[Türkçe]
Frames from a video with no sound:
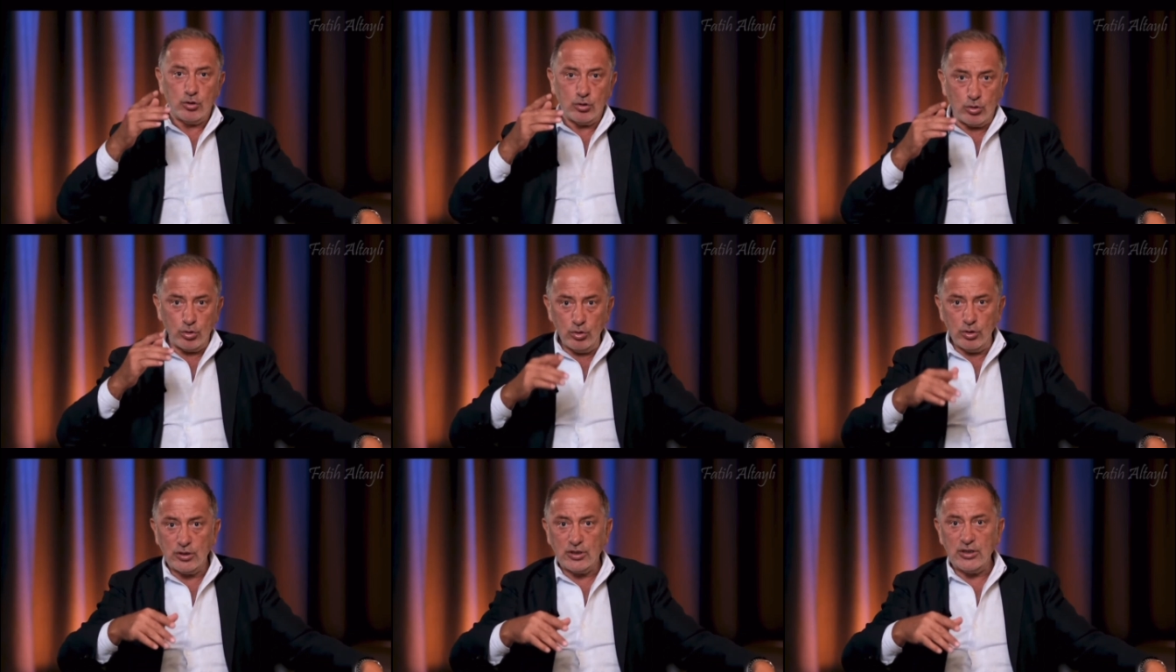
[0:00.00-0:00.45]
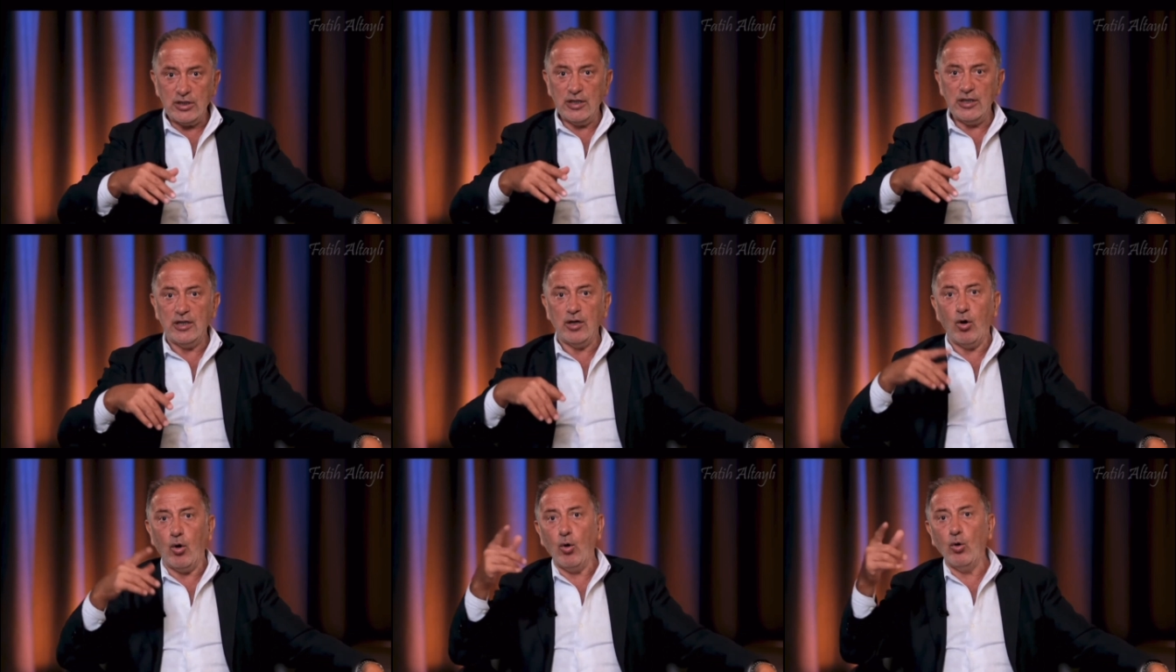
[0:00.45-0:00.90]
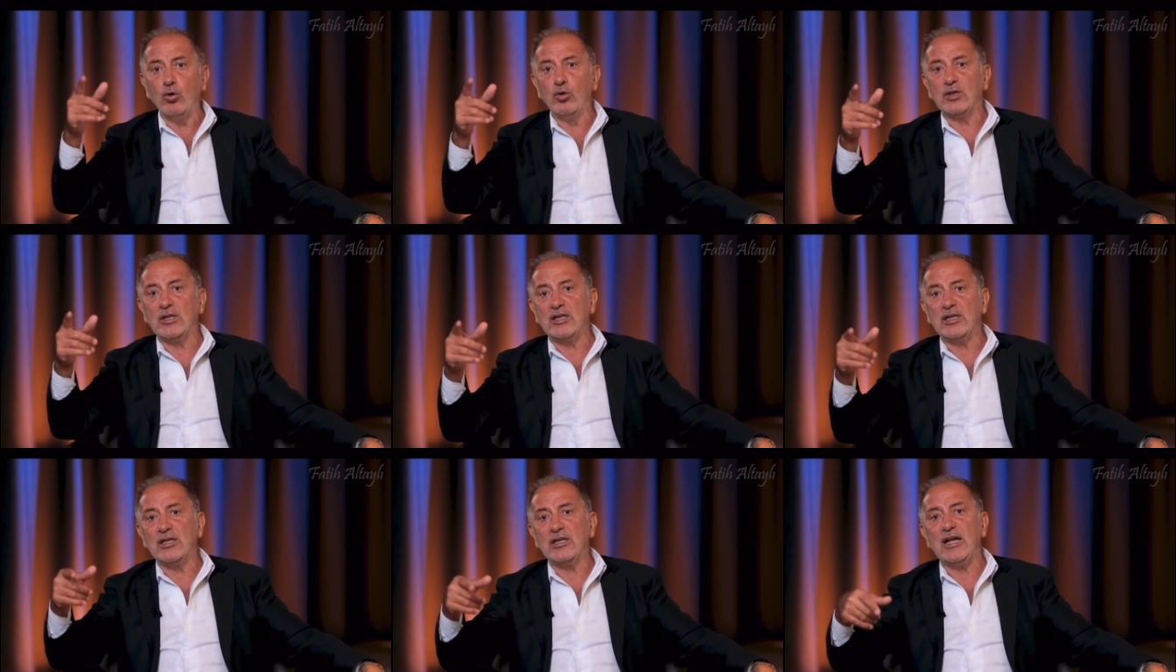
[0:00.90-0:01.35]
Türkiye'yi o
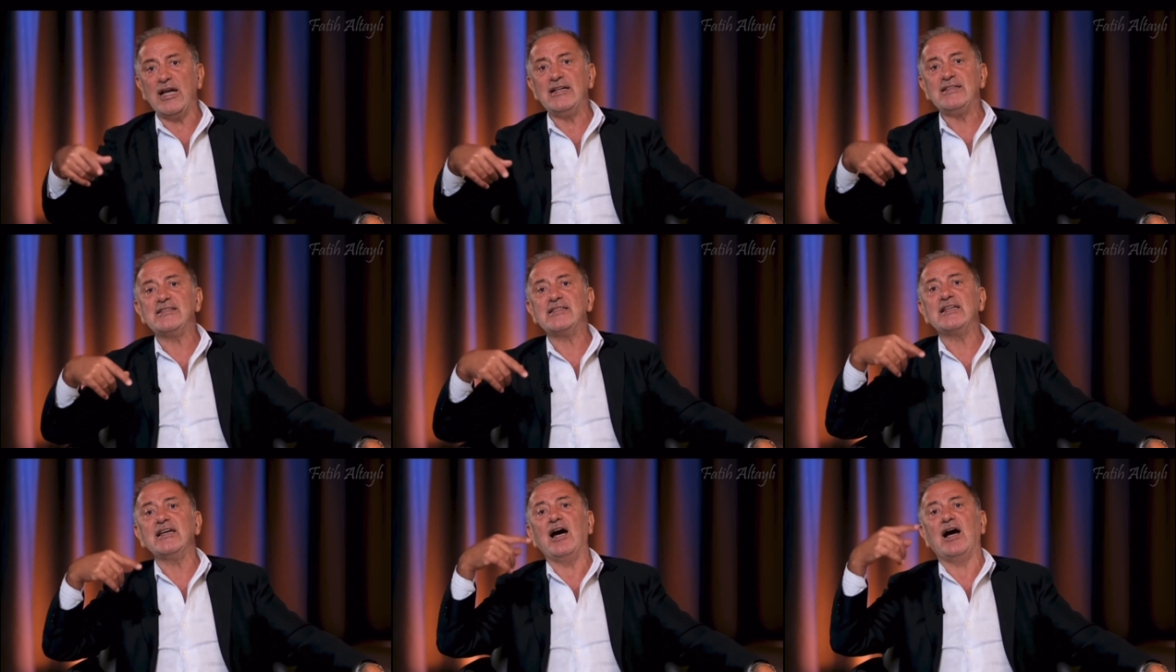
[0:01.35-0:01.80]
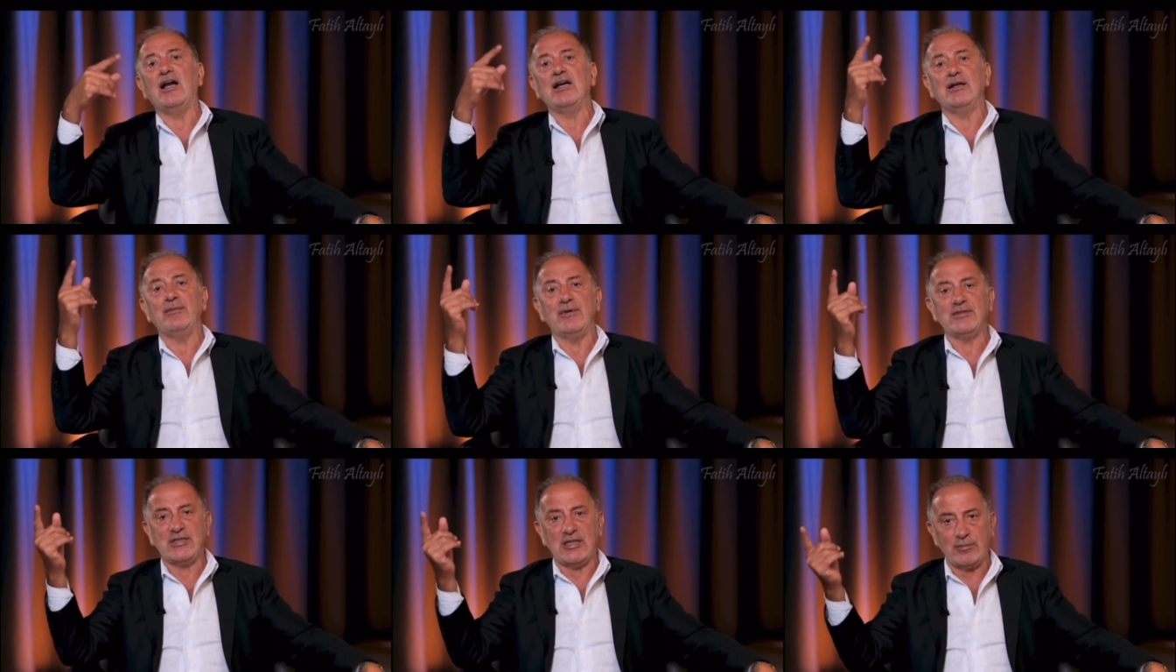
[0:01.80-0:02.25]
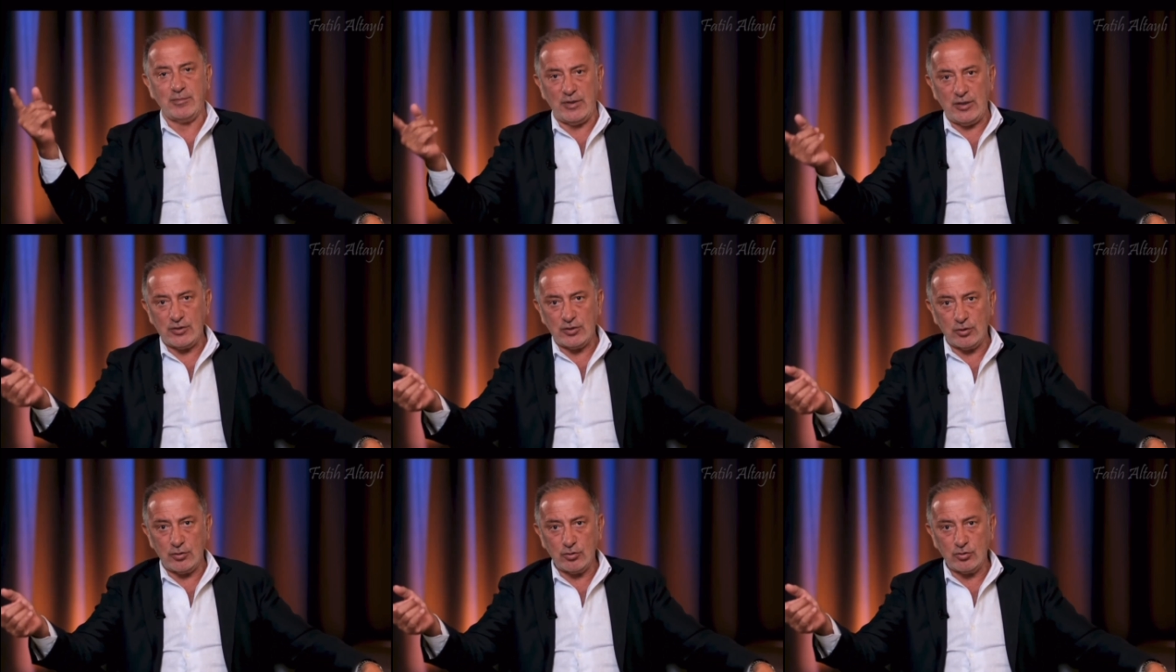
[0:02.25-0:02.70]
ülkelerin eski haline
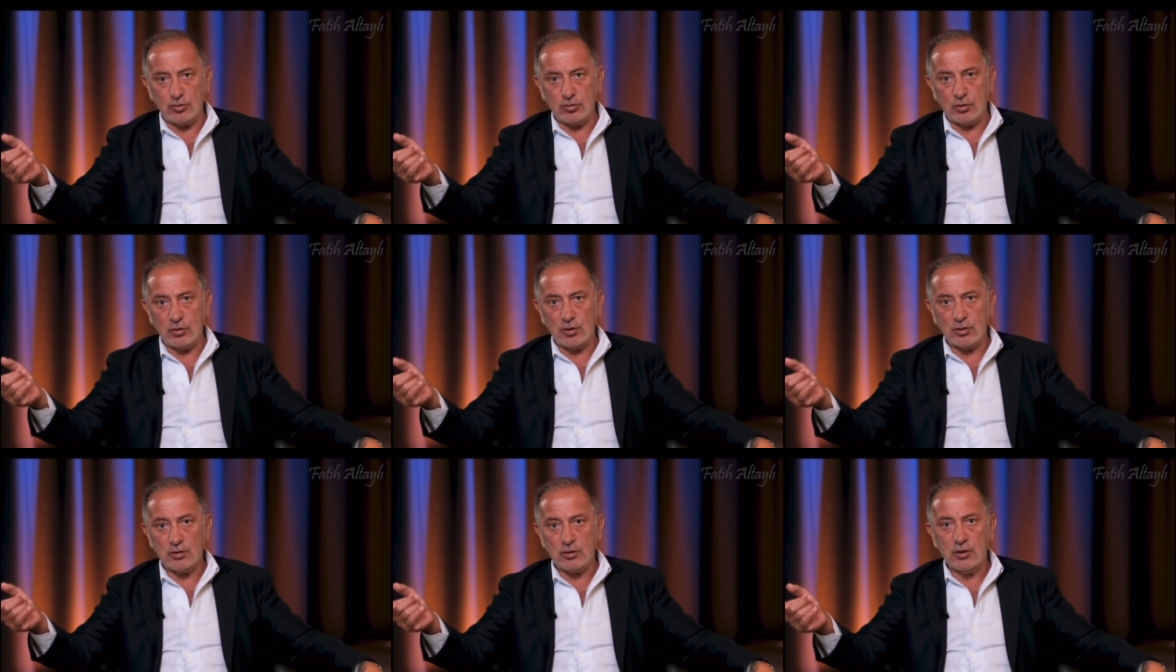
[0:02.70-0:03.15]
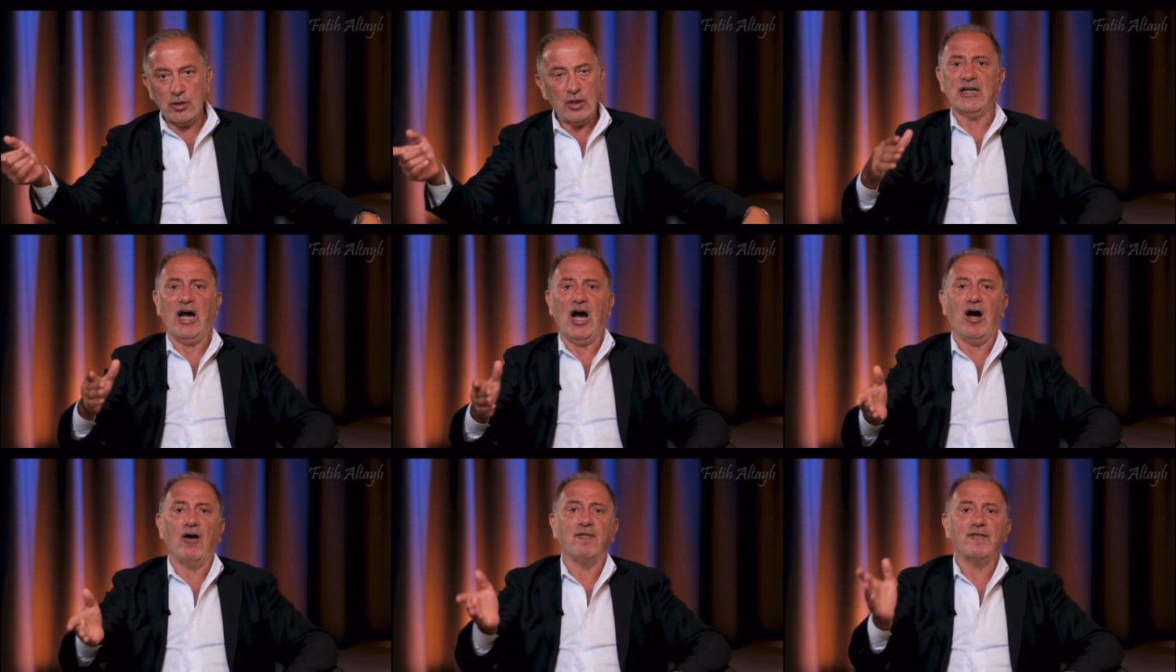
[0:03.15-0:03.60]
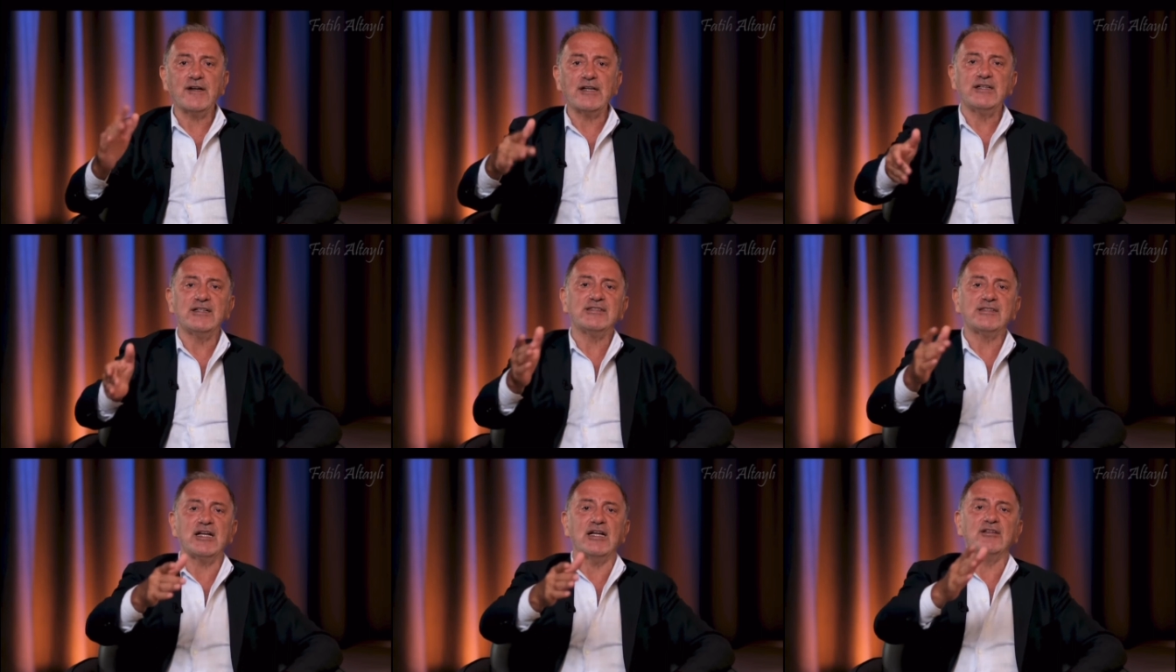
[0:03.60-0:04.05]
benzetmeye çalışıyorlar.
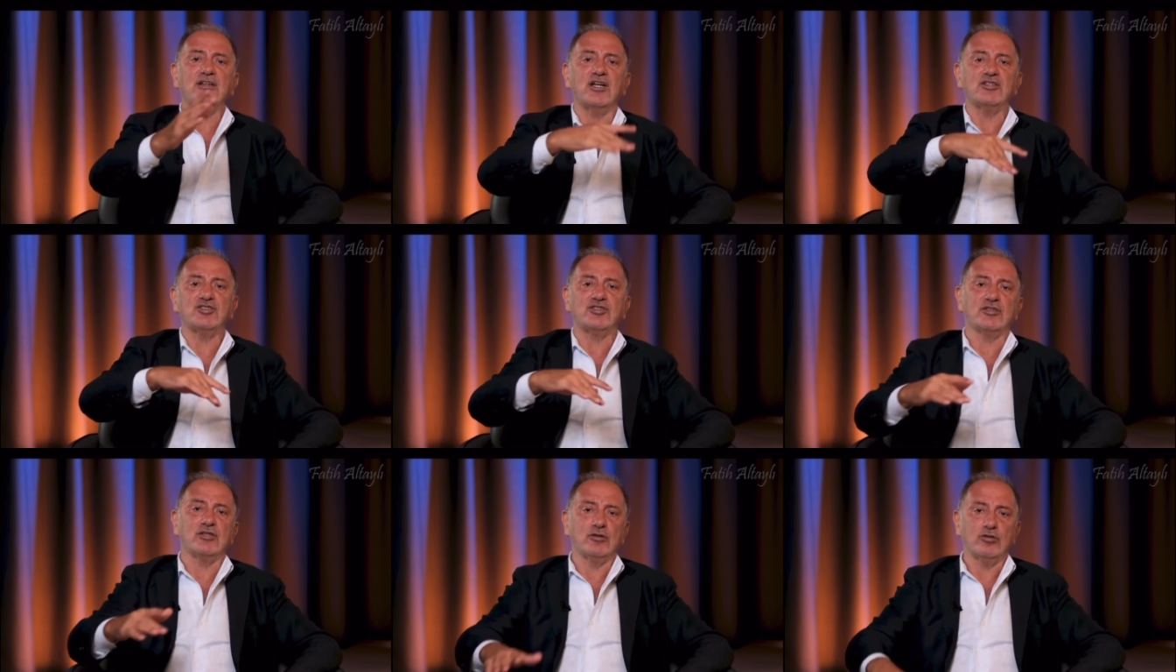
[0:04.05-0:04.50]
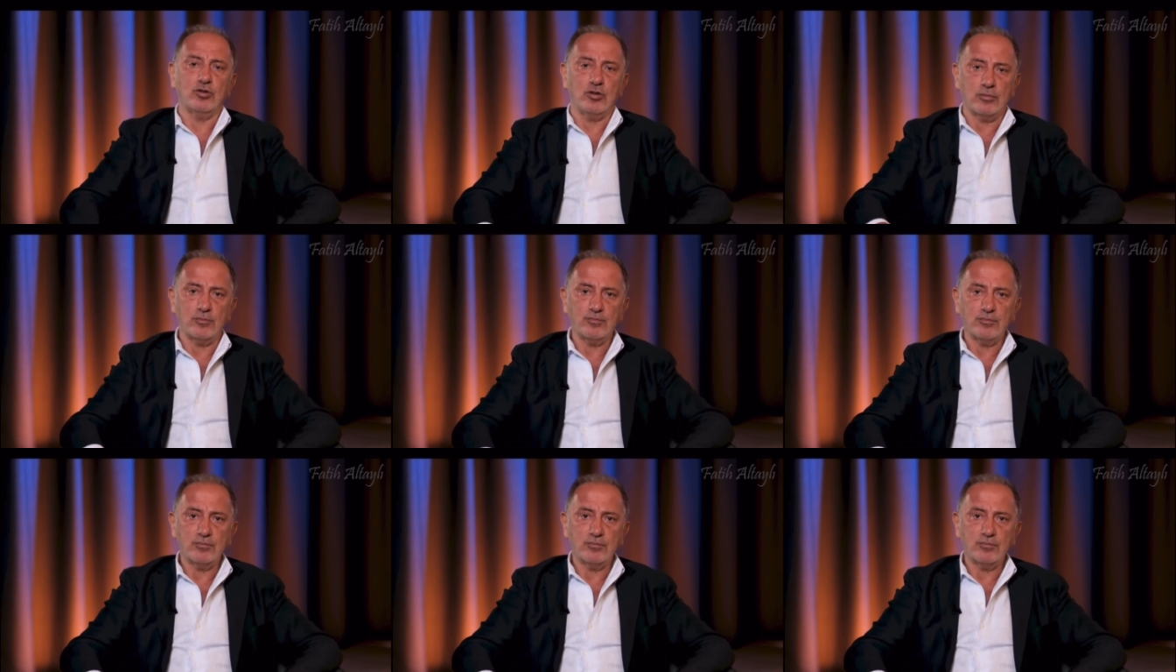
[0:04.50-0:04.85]
Afganistanlaştırılıyor.